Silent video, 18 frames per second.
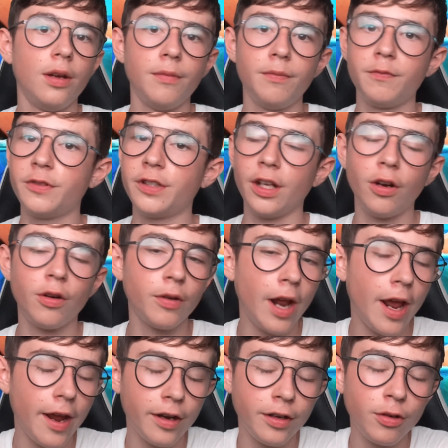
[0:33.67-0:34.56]
se
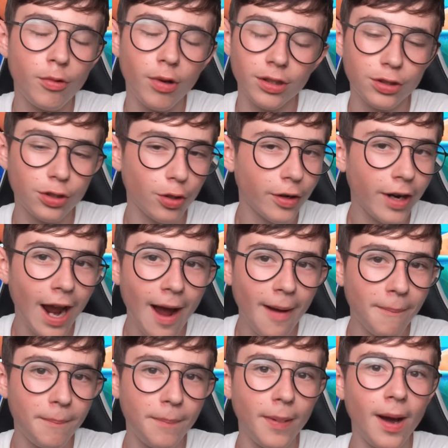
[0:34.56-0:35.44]
non è in
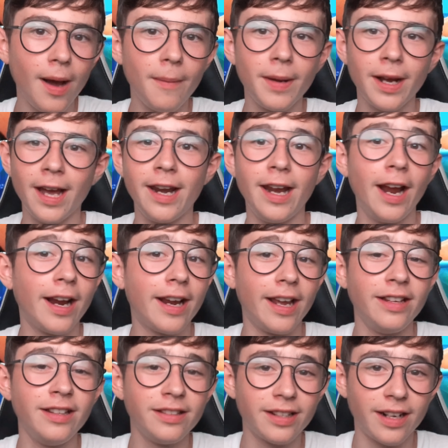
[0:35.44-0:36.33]
4K, magari
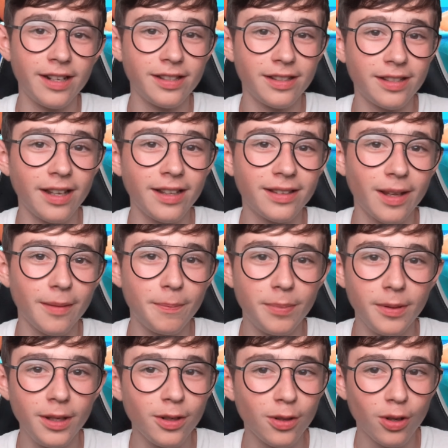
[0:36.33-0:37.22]
anche in
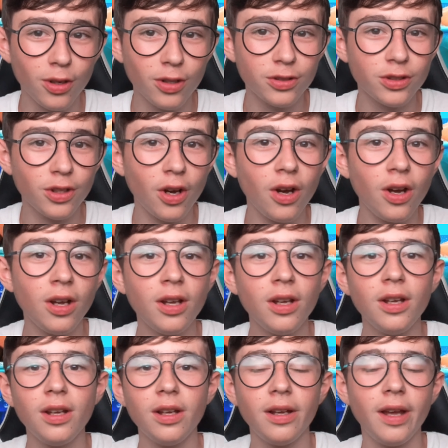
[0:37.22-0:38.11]
360p, non lo so
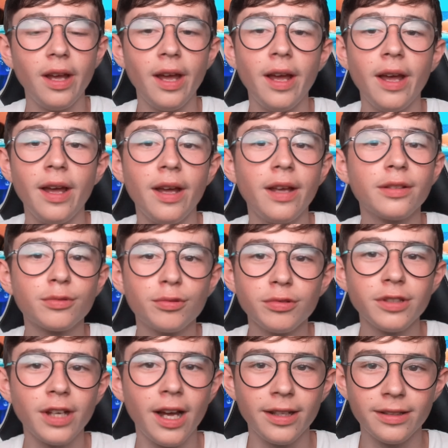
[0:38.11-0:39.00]
eh,
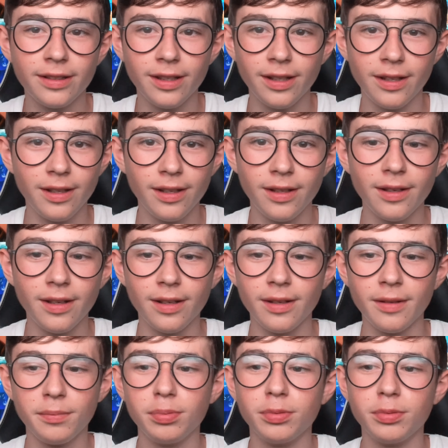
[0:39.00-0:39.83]
scusate,